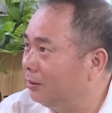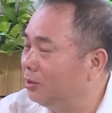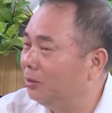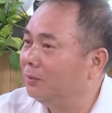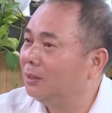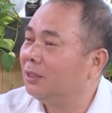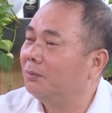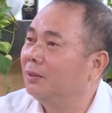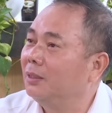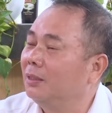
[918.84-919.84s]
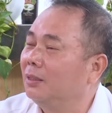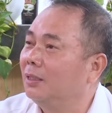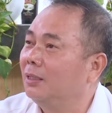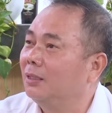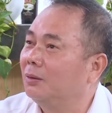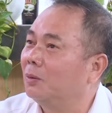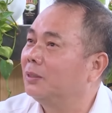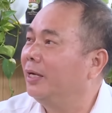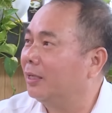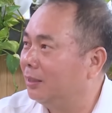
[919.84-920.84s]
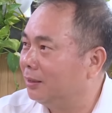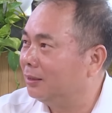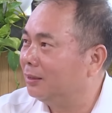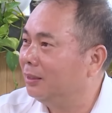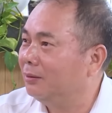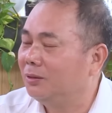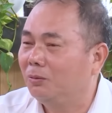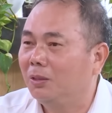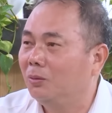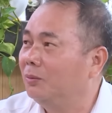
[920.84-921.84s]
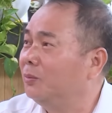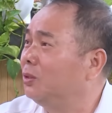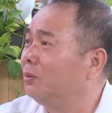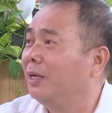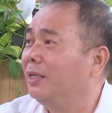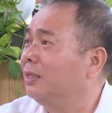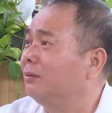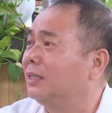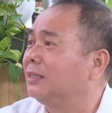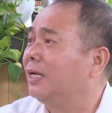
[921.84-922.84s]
Nói chung là trong cái cuộc tiệc thì nói chung là uống một chút đỉnh thì chẳng